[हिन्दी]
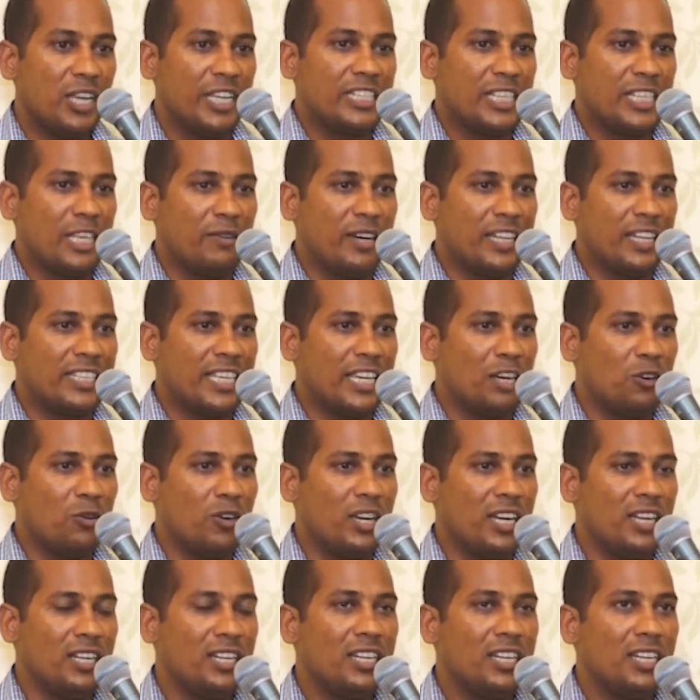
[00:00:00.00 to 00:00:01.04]
इसके बाद क्या
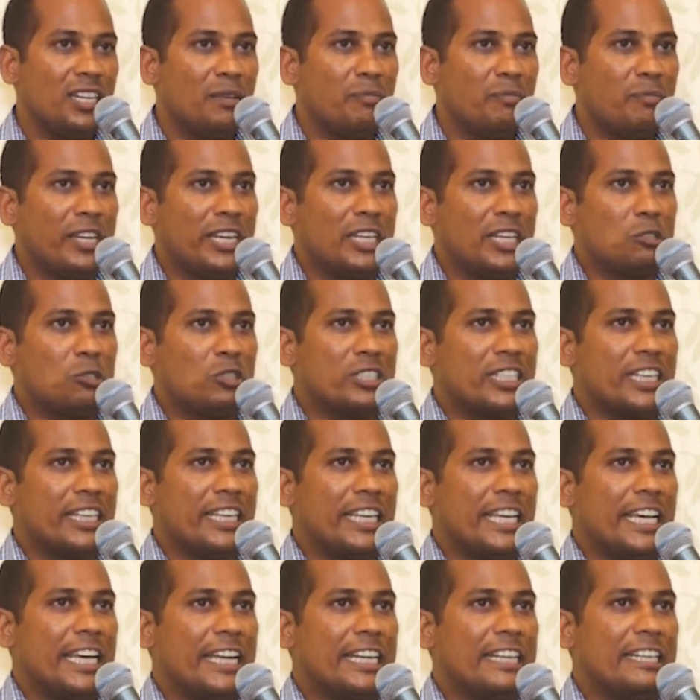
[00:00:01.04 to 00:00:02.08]
हुआ मैंने सोचा
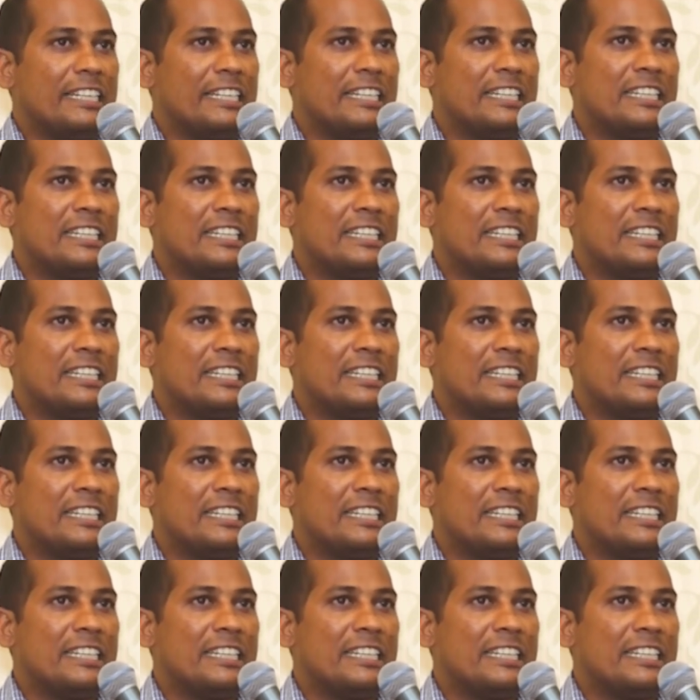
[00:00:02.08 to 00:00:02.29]
कि यार